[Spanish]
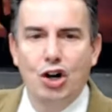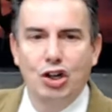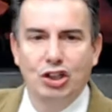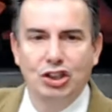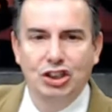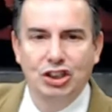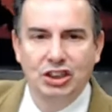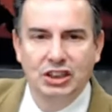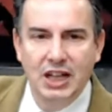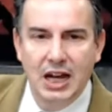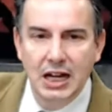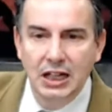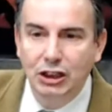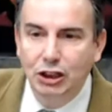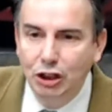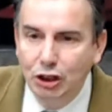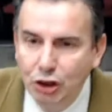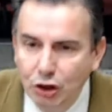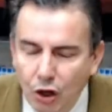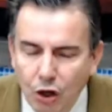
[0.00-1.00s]
de
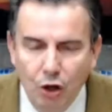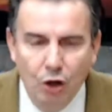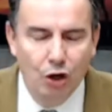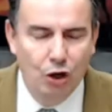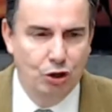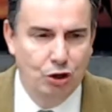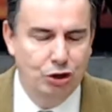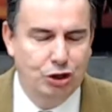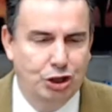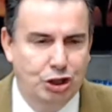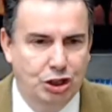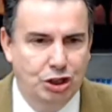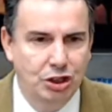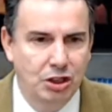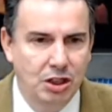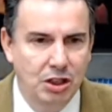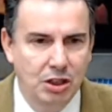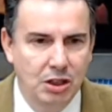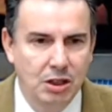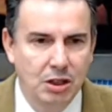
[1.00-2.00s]
Dios
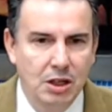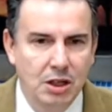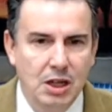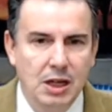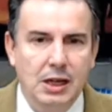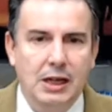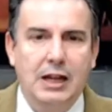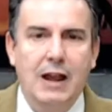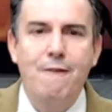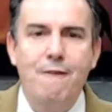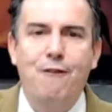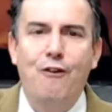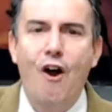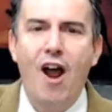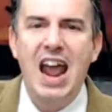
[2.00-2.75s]
que fue